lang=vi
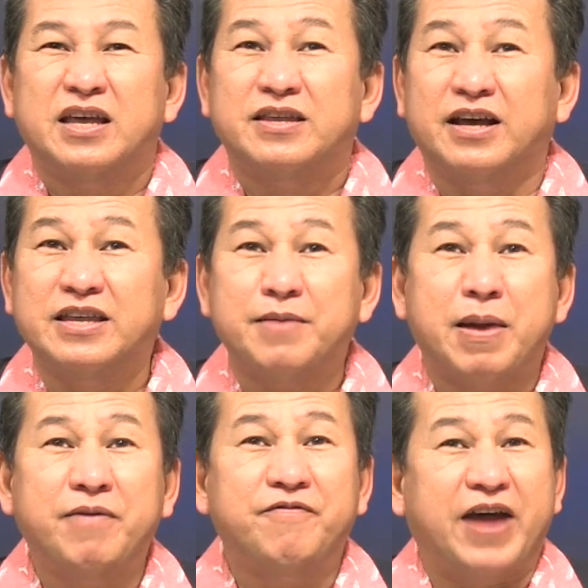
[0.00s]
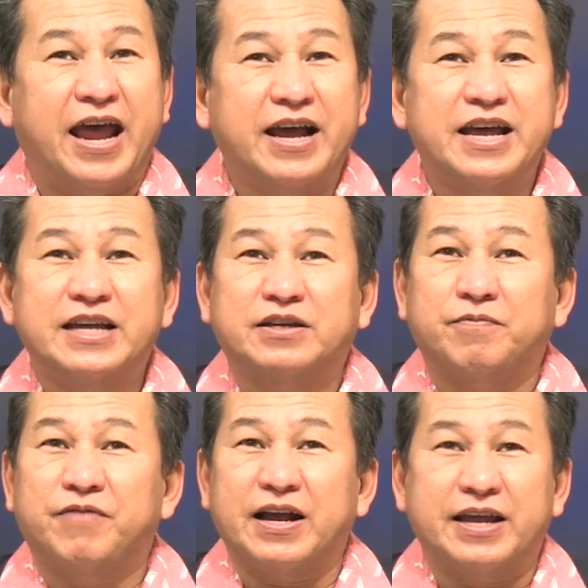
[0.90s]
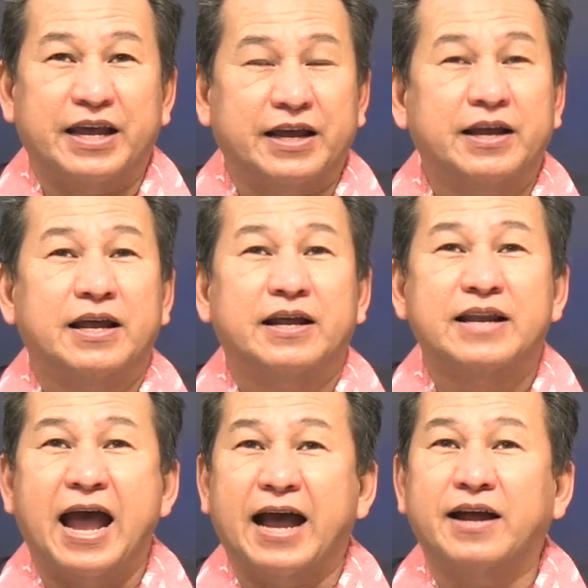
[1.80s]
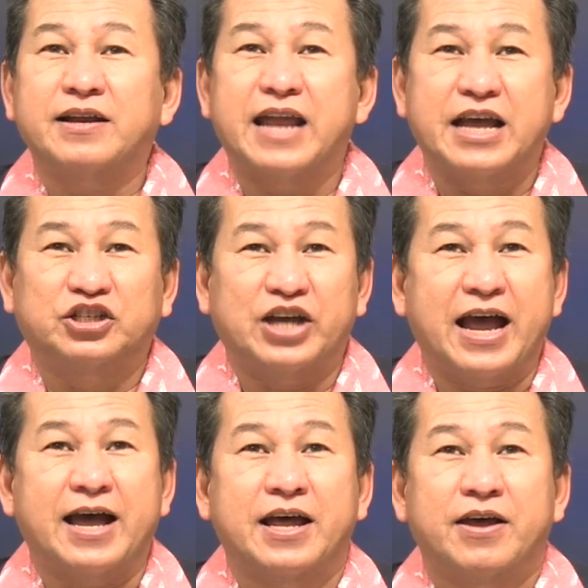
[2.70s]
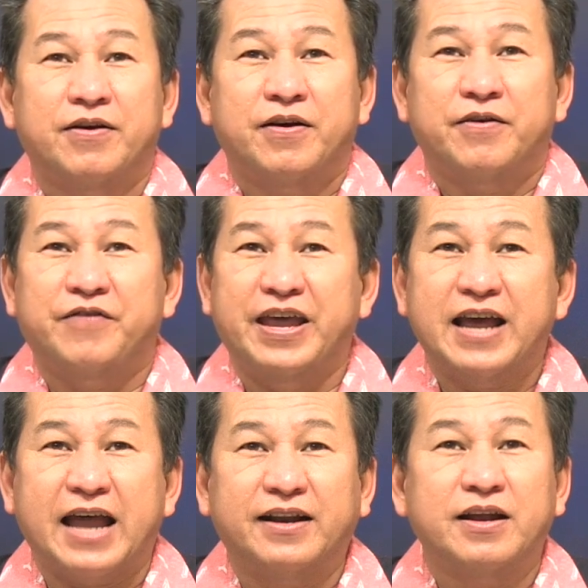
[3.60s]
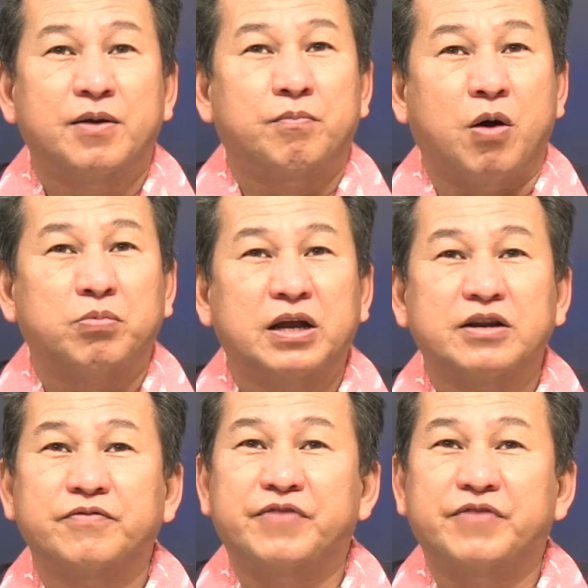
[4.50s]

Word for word: Những chiếc bánh vẽ ghi trong văn kiện đảng đề ra viễn ảnh một đất nước